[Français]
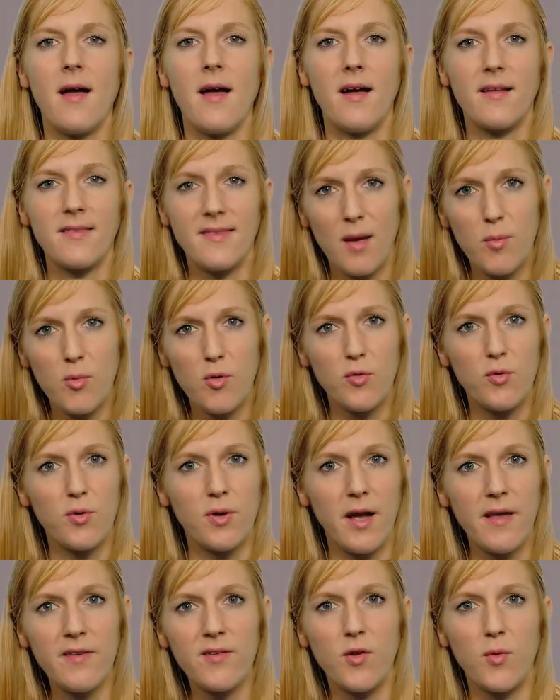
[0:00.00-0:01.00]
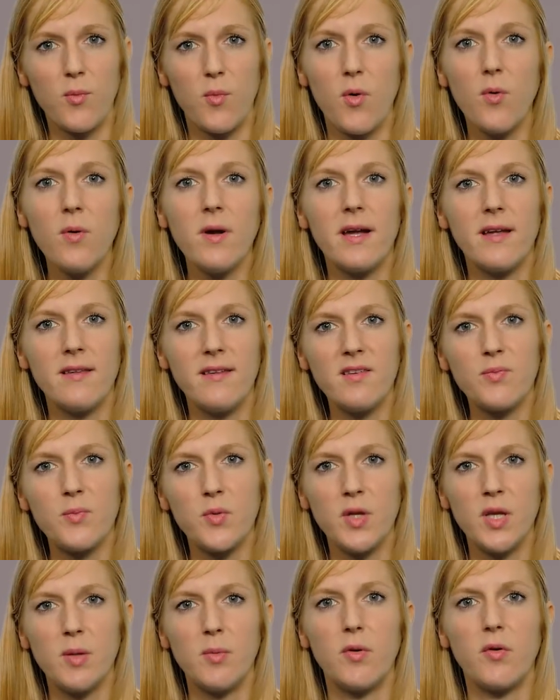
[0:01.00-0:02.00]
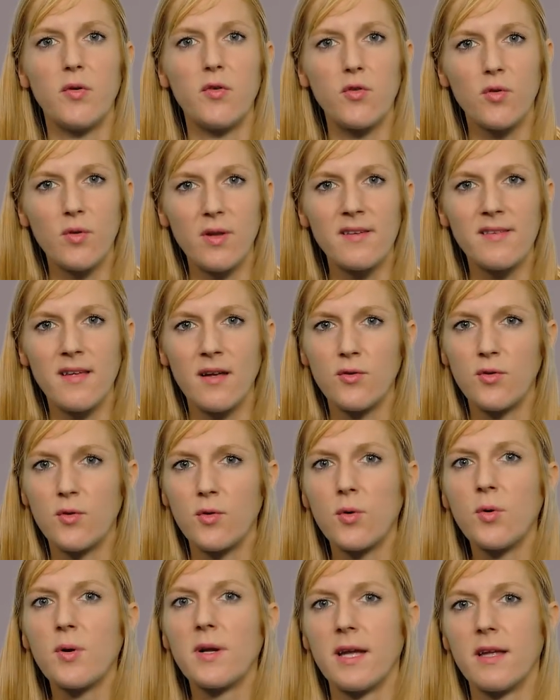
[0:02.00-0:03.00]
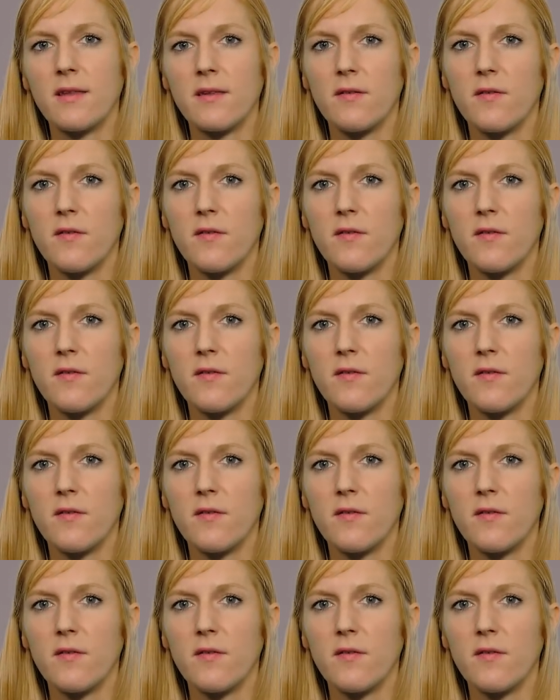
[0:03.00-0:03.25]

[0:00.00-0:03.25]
Un tableau de rationnement est disponible sur les sacs de croquettes